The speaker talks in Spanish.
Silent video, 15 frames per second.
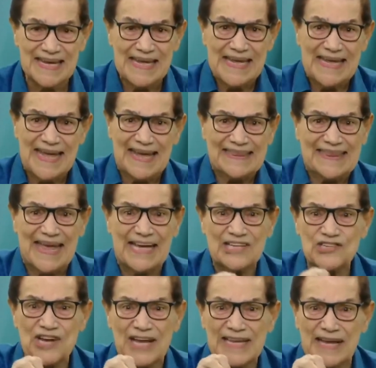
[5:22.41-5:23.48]
y
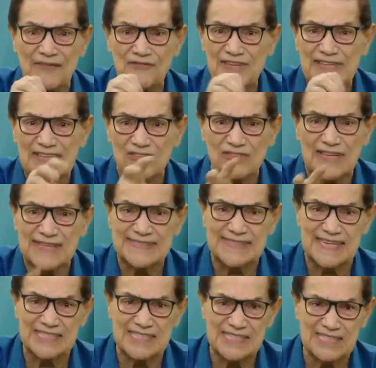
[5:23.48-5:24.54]
pensamos que la vida no tiene
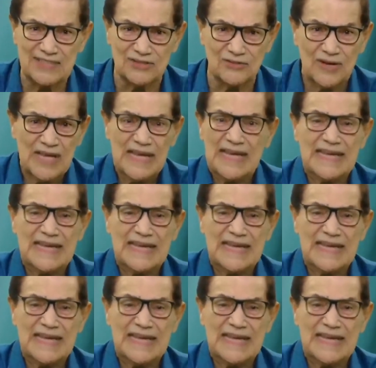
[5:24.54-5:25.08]
sentido,